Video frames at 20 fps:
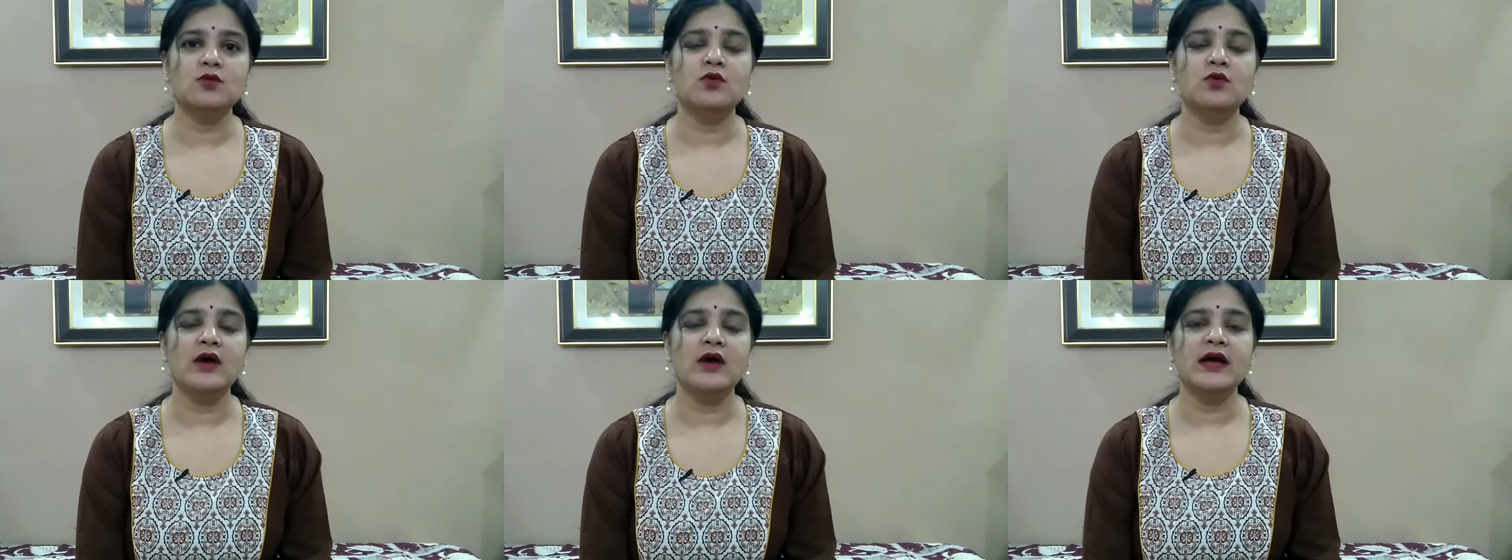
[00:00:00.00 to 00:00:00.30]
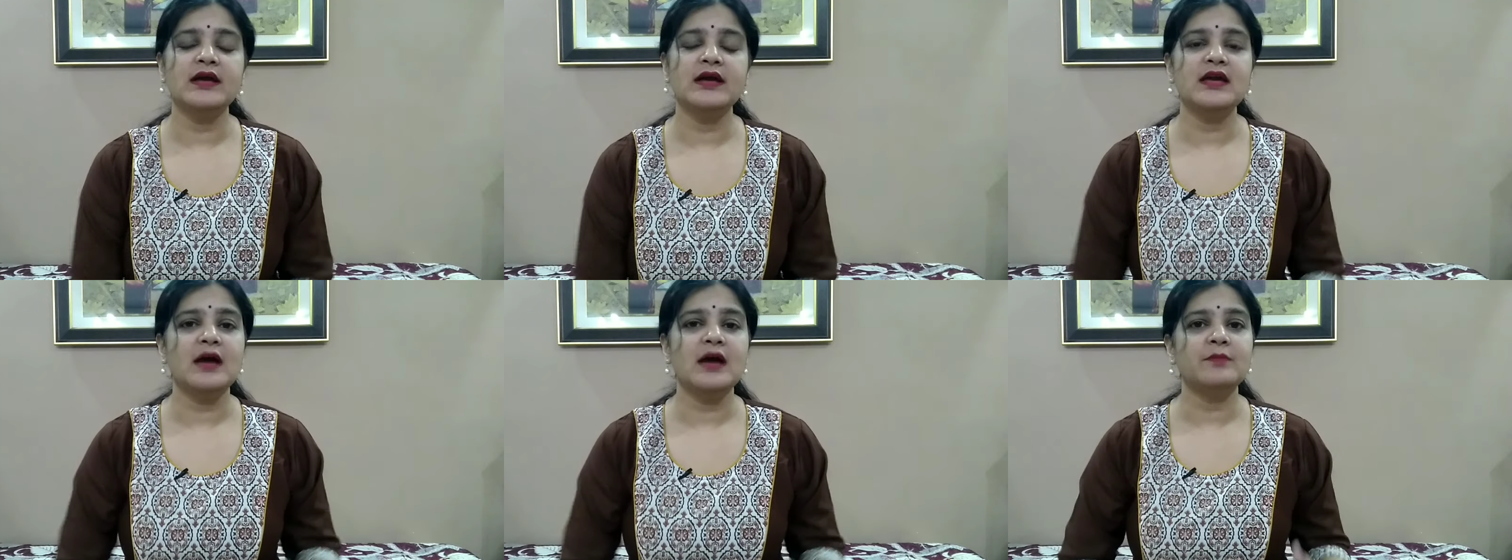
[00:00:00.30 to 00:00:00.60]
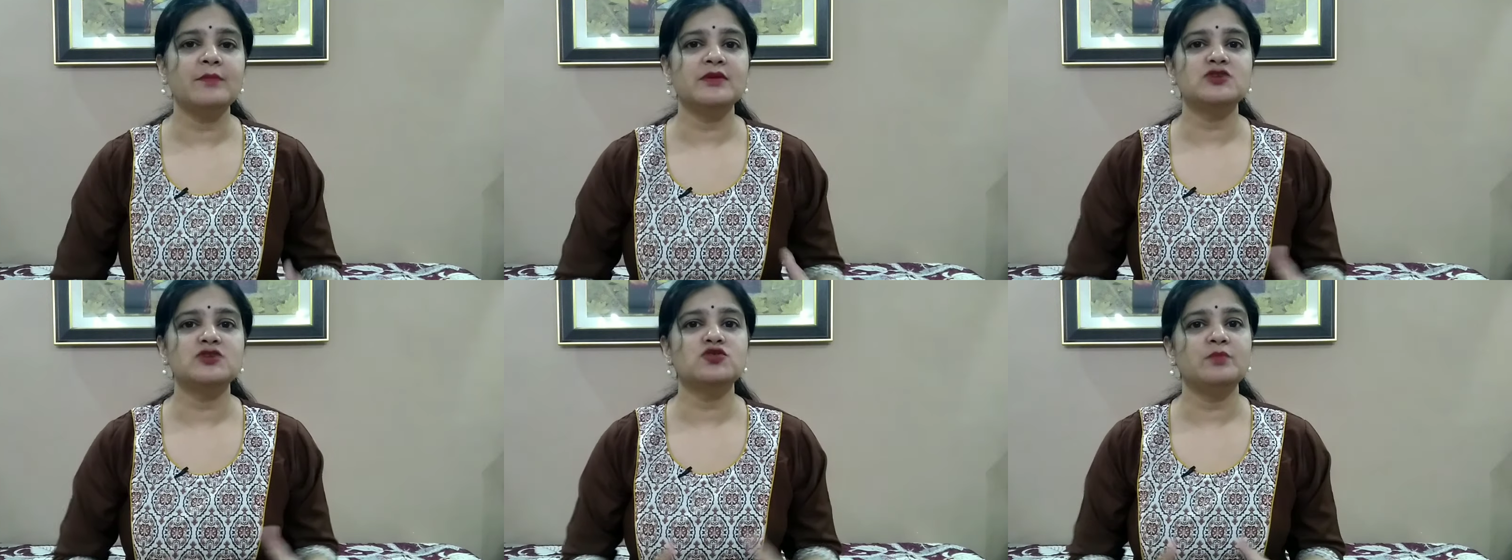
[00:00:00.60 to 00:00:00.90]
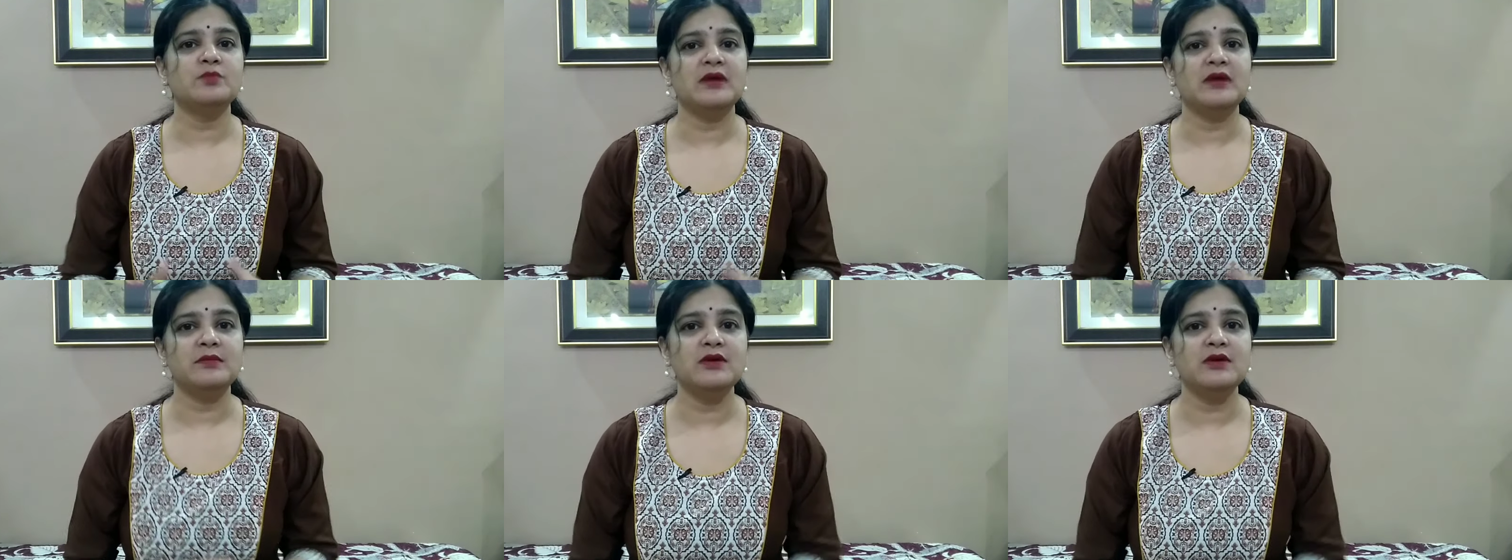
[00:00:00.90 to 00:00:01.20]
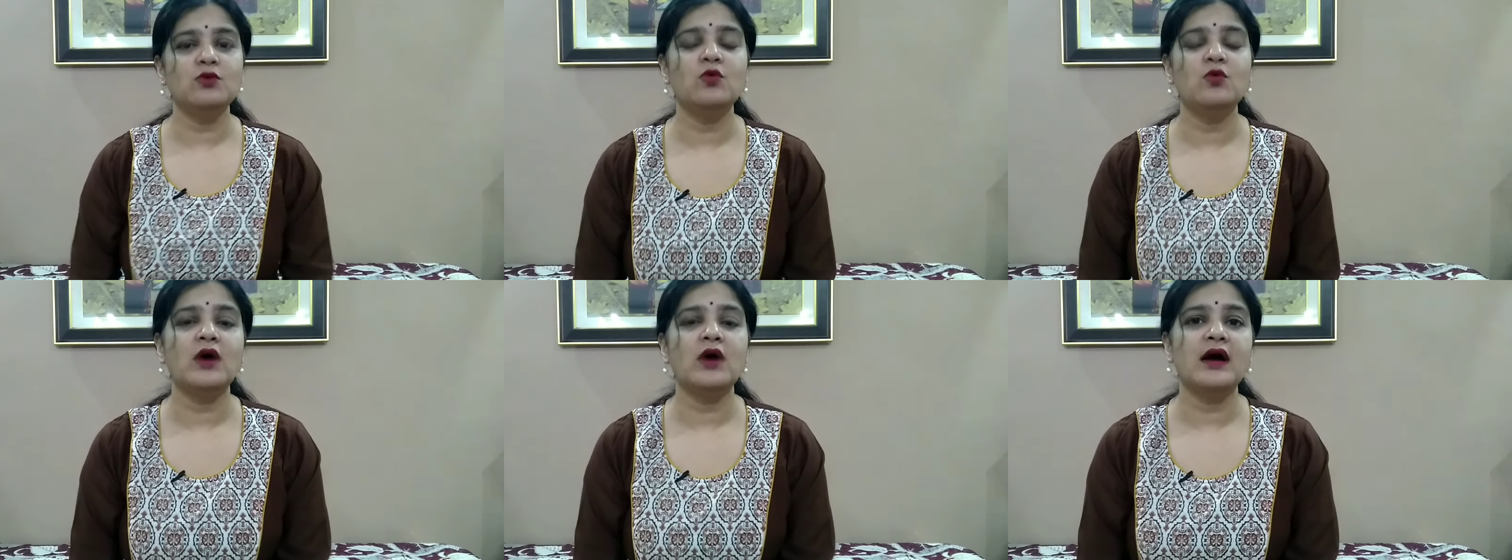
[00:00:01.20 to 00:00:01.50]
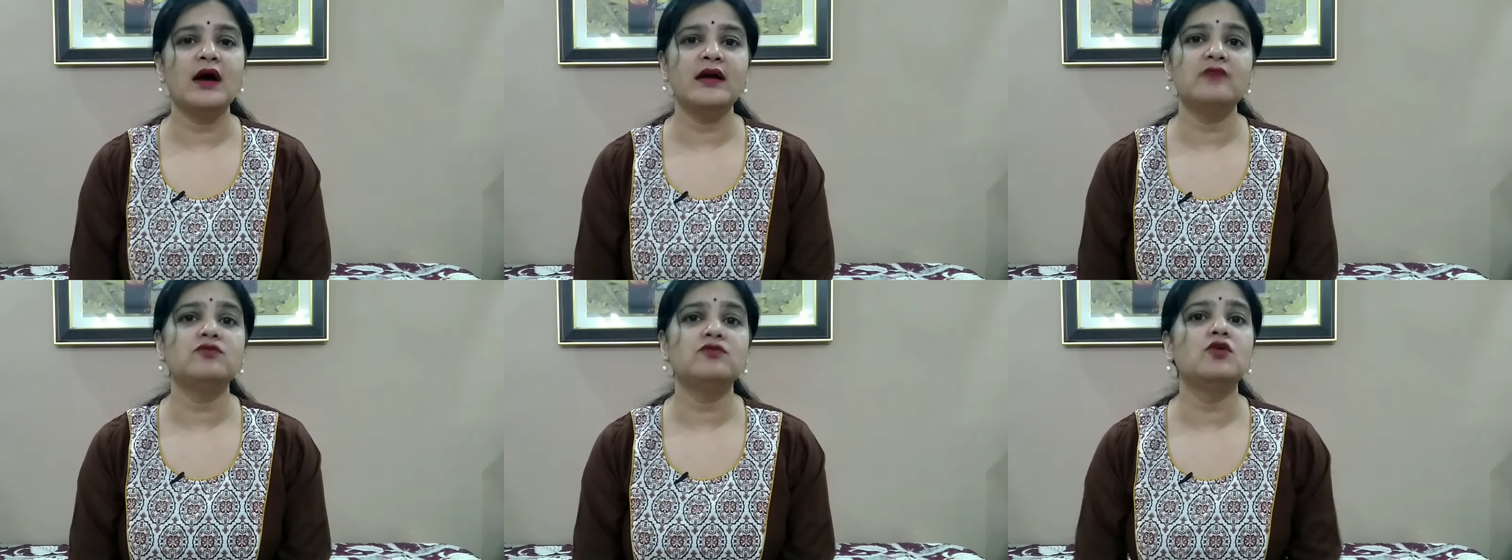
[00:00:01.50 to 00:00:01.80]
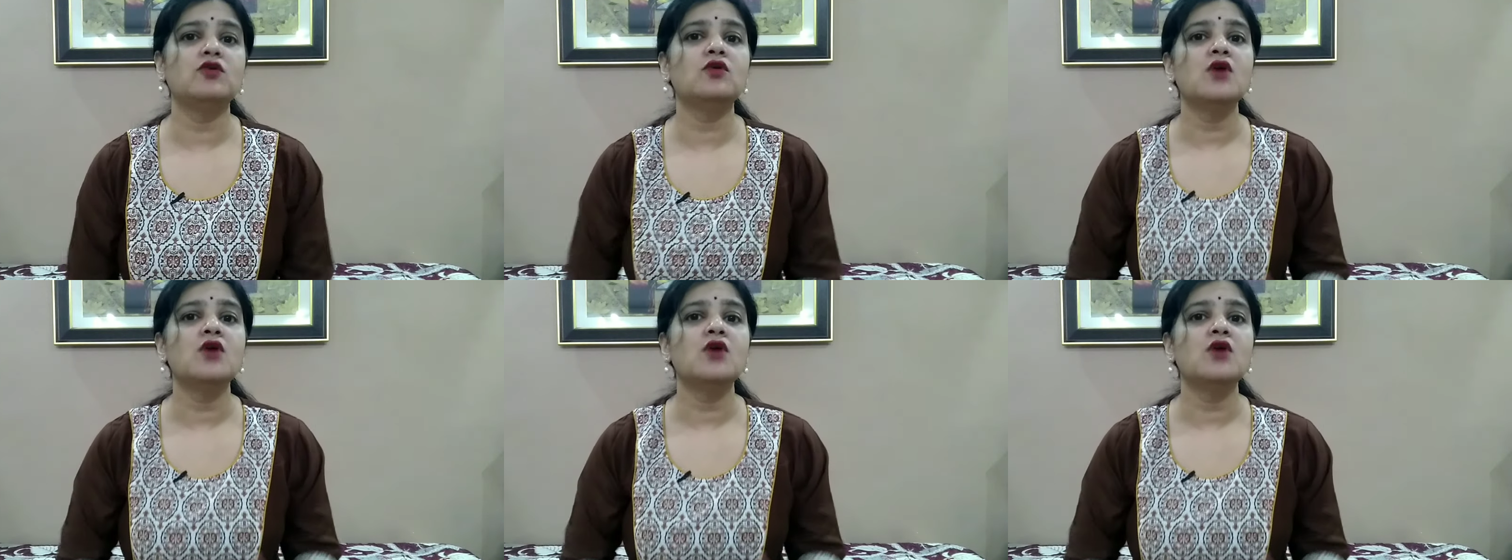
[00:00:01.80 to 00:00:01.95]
हुआ है कि आपका जो बेबी हुआ है वो